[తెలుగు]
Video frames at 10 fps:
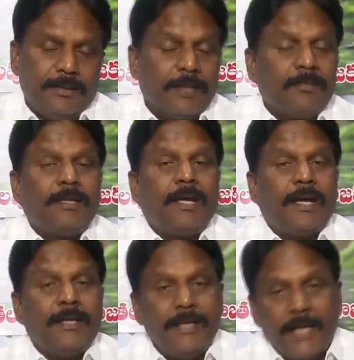ఎంత
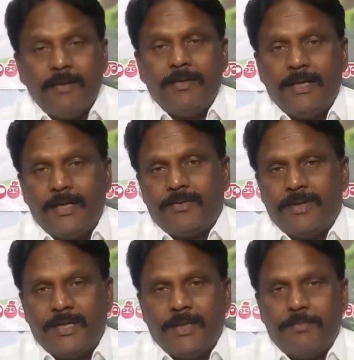
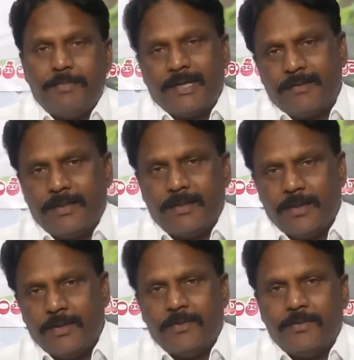అన్యాయమైనటువంటి
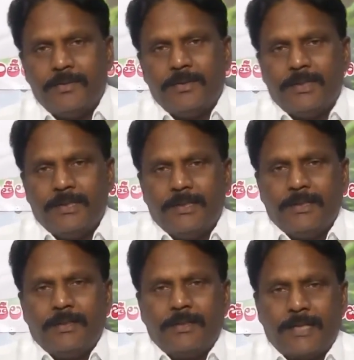పరిస్థితుల్లో
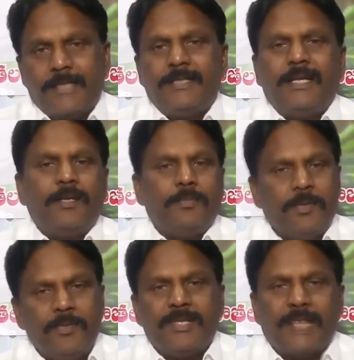రాజధానికి
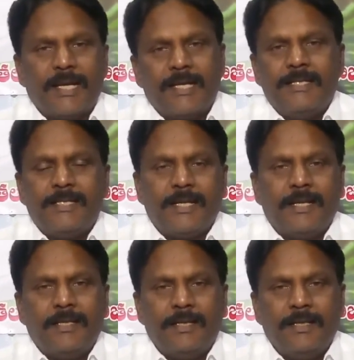భూములు
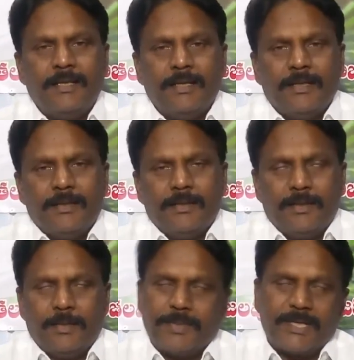సేకరించారనేది
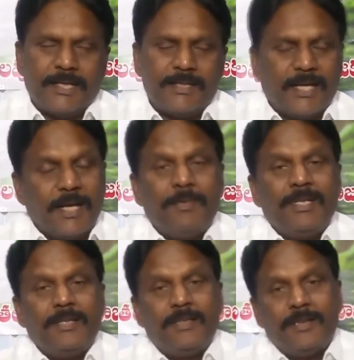ఇప్పటికే
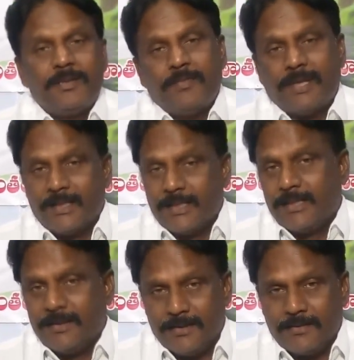చాలామందికి తెలుసు
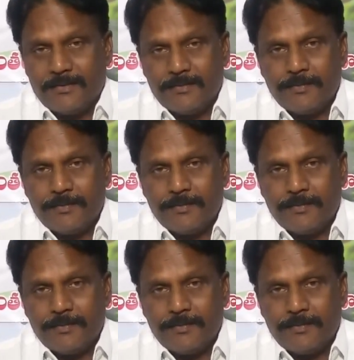మనందరికీ తెలుసు